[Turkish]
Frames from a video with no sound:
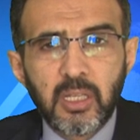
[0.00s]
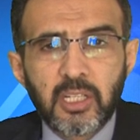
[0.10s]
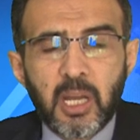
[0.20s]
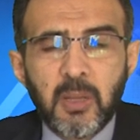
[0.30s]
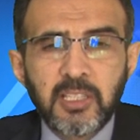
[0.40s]

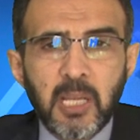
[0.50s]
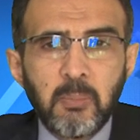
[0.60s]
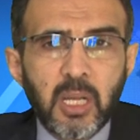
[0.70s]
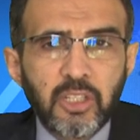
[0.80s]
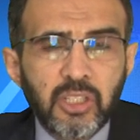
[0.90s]

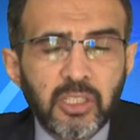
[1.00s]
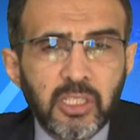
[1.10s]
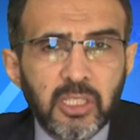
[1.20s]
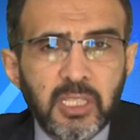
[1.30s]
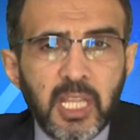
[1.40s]
Ramazan
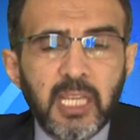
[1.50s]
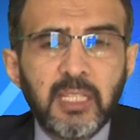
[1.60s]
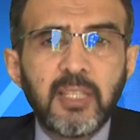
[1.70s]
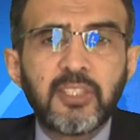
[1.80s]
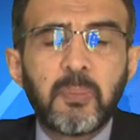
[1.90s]
başladı
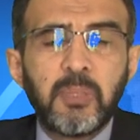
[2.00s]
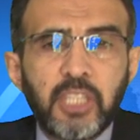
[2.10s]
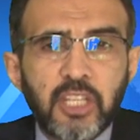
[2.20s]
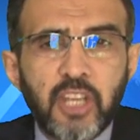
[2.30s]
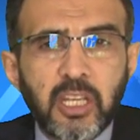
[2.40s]
neredeyse
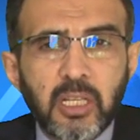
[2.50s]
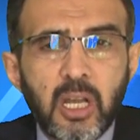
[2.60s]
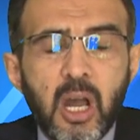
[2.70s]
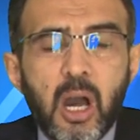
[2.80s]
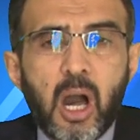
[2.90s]
bitecek
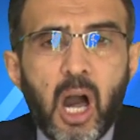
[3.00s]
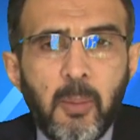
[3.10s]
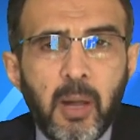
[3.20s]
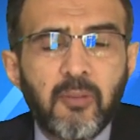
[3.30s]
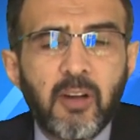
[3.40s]

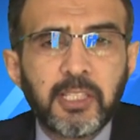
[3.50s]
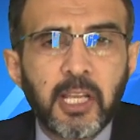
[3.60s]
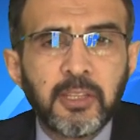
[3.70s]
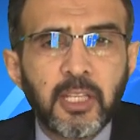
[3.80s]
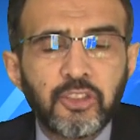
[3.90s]
ama
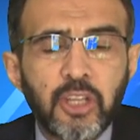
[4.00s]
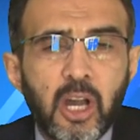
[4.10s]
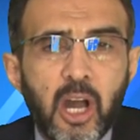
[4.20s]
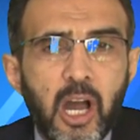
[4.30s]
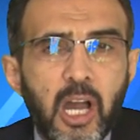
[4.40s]
vatandaşa
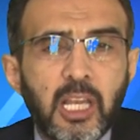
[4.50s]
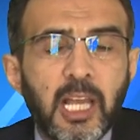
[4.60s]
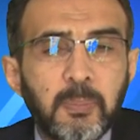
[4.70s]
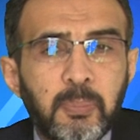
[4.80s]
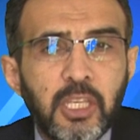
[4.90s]

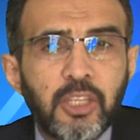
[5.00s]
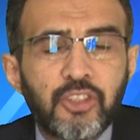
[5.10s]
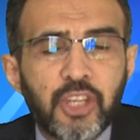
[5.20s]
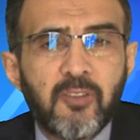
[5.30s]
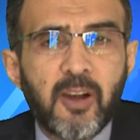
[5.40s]
halen
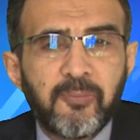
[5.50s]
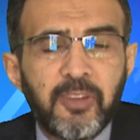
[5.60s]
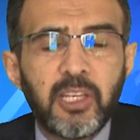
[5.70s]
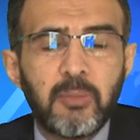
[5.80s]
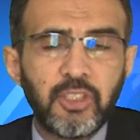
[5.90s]
bir cevap
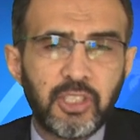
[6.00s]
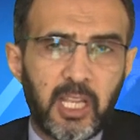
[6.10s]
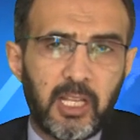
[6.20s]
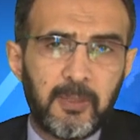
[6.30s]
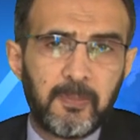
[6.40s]
verilmiş
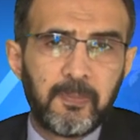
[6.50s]
değil.